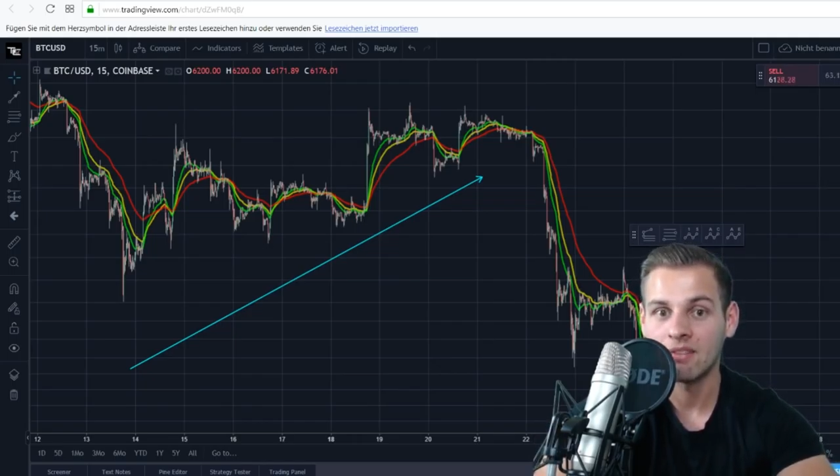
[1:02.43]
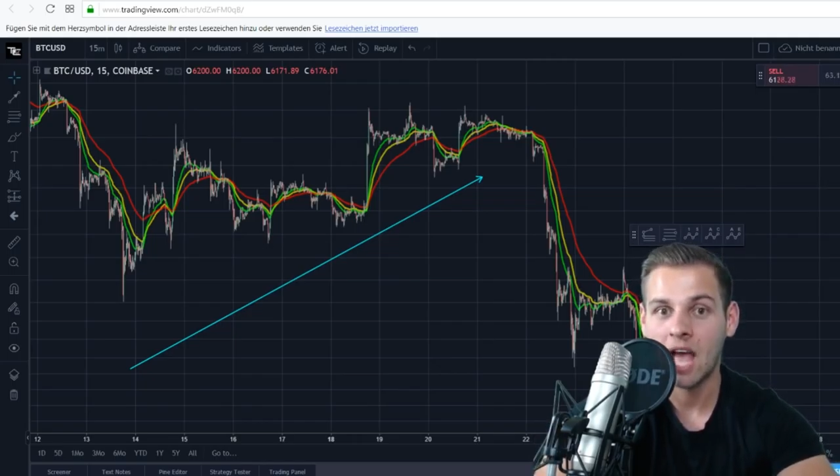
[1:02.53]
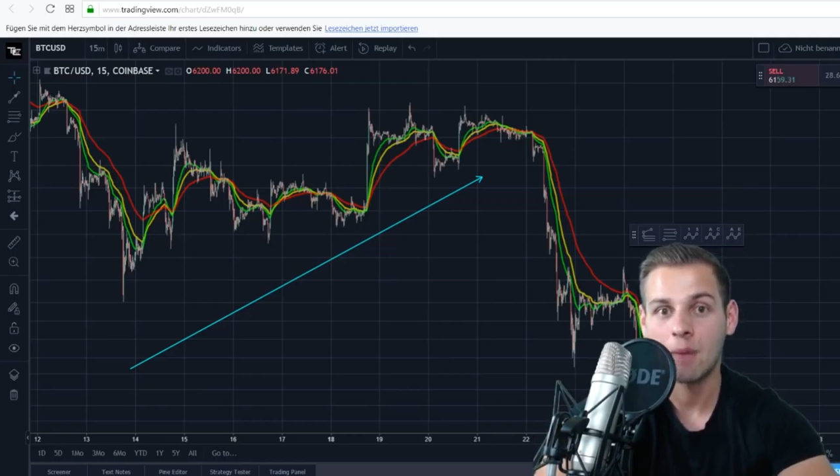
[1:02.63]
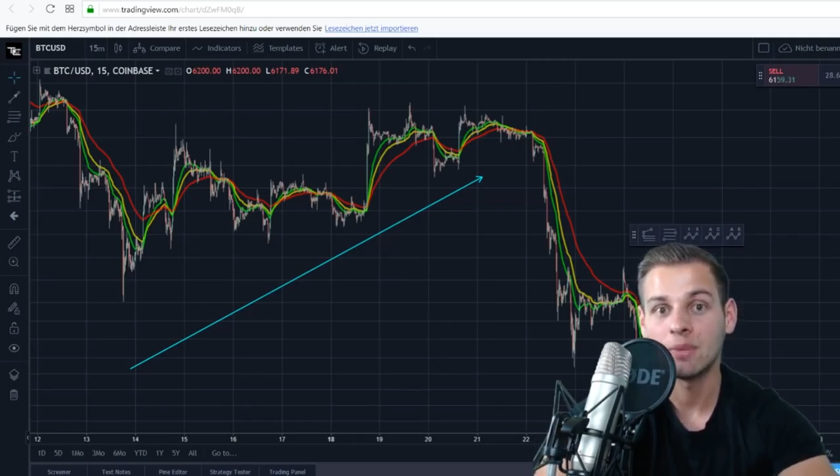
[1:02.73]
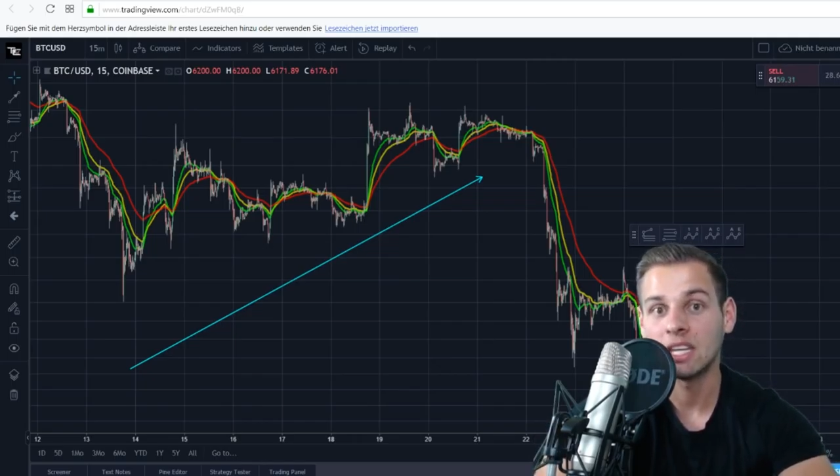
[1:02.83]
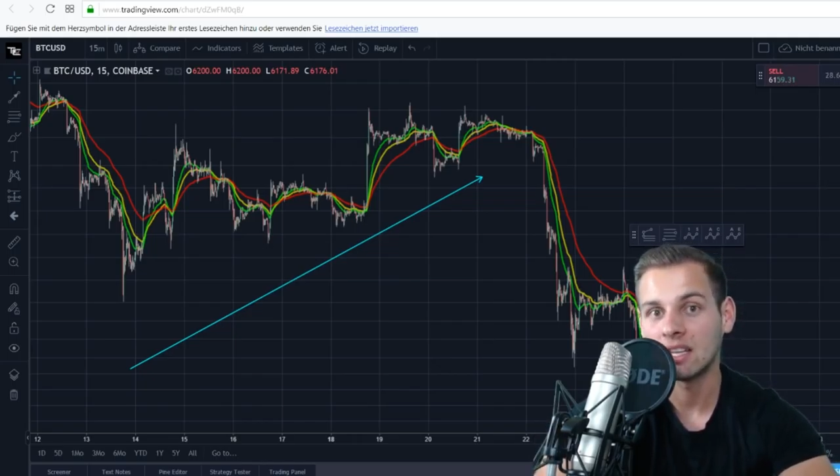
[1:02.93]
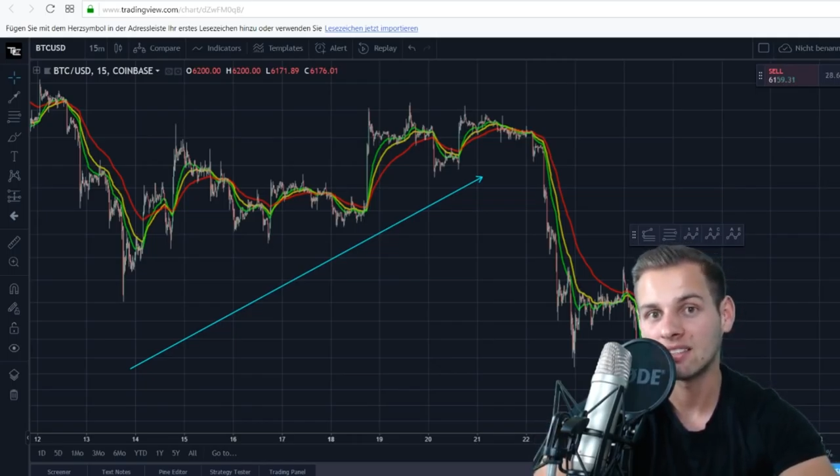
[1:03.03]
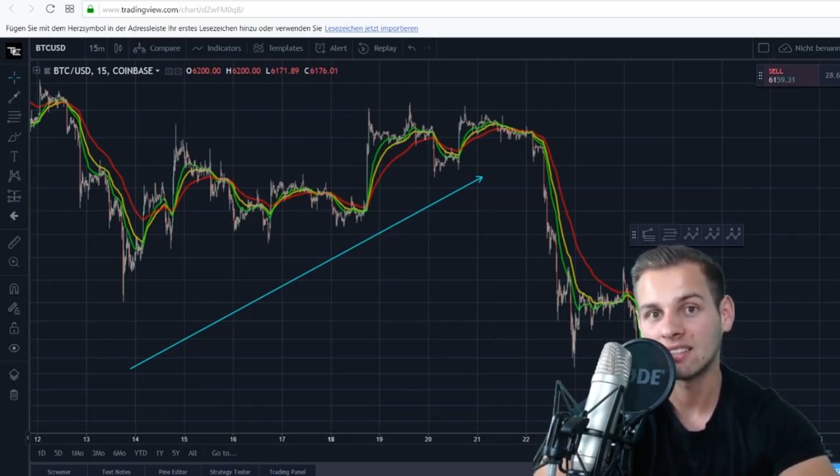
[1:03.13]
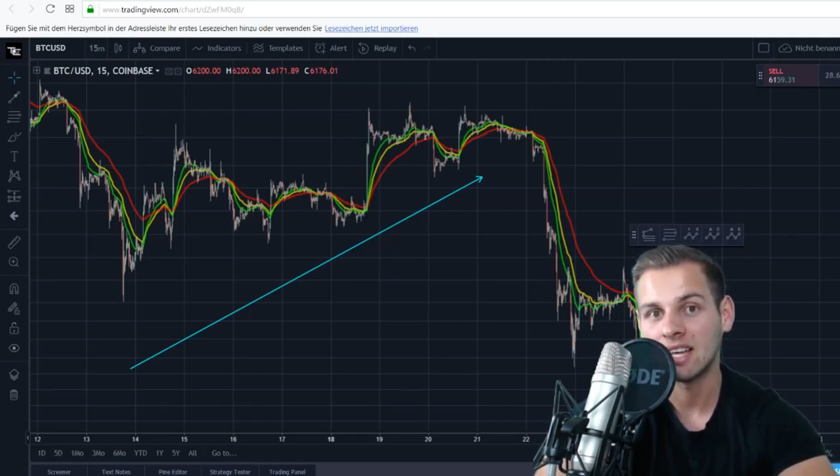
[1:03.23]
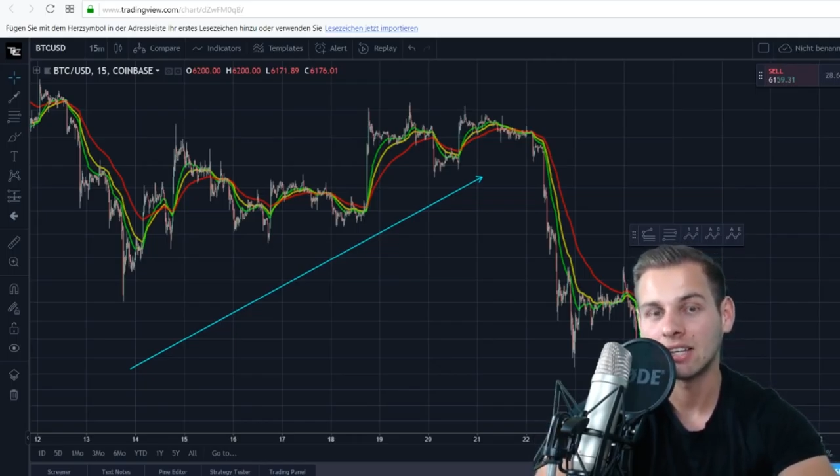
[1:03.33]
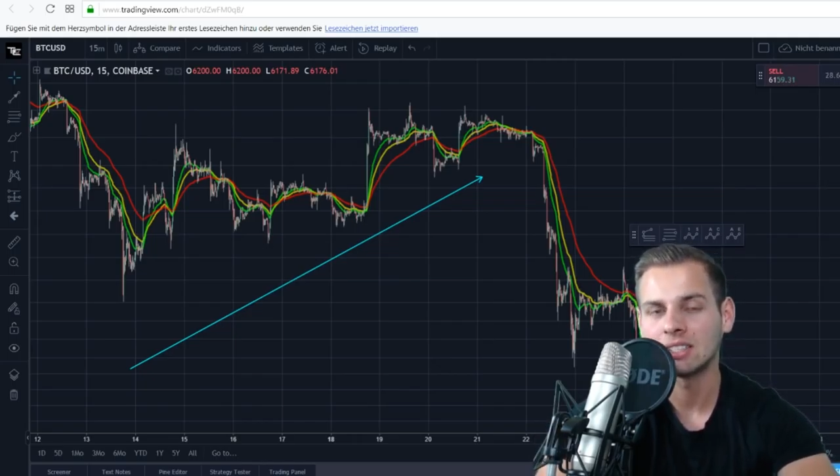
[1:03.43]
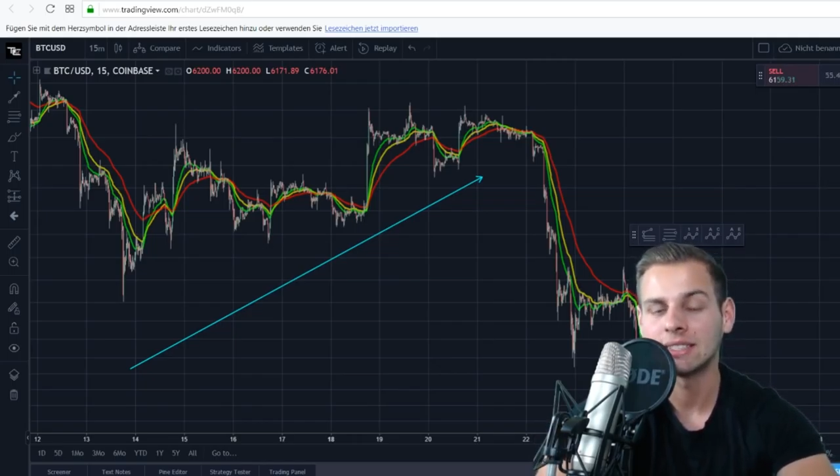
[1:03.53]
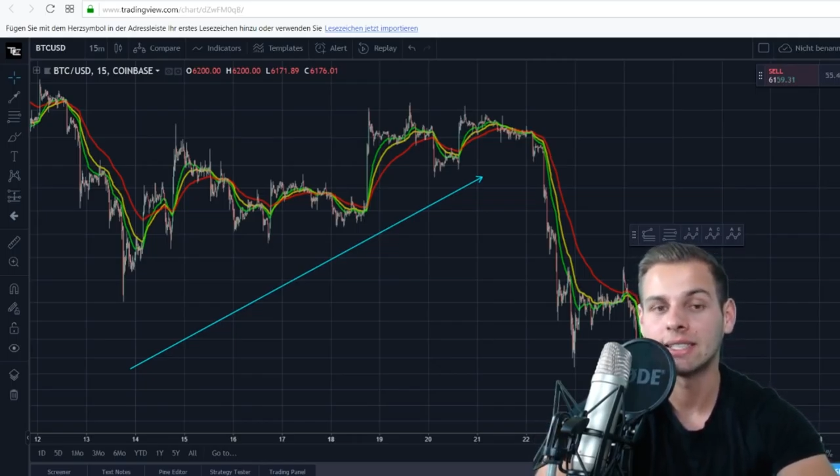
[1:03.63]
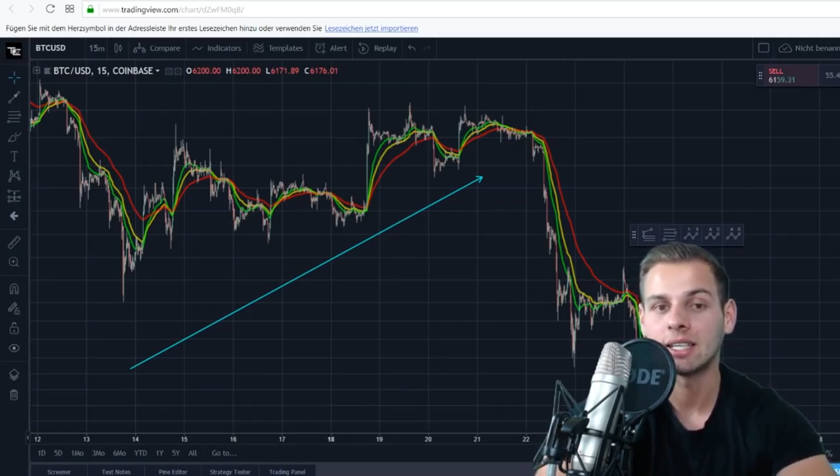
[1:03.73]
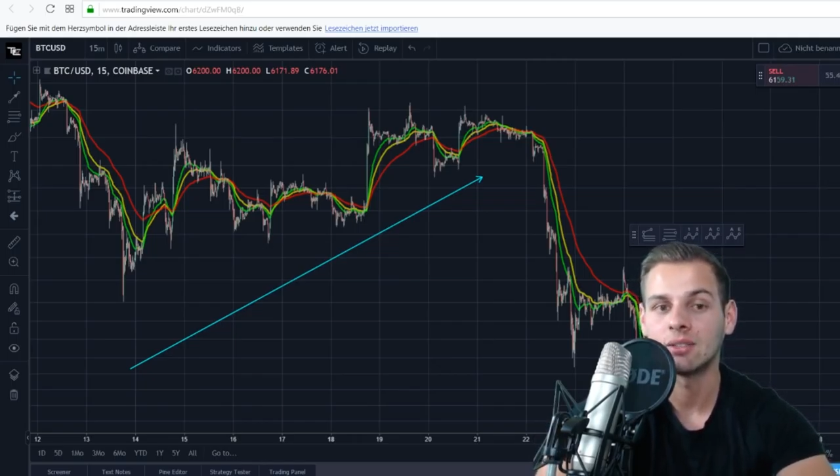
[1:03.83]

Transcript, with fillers: Wir haben nicht das Szenario gesehen Richtung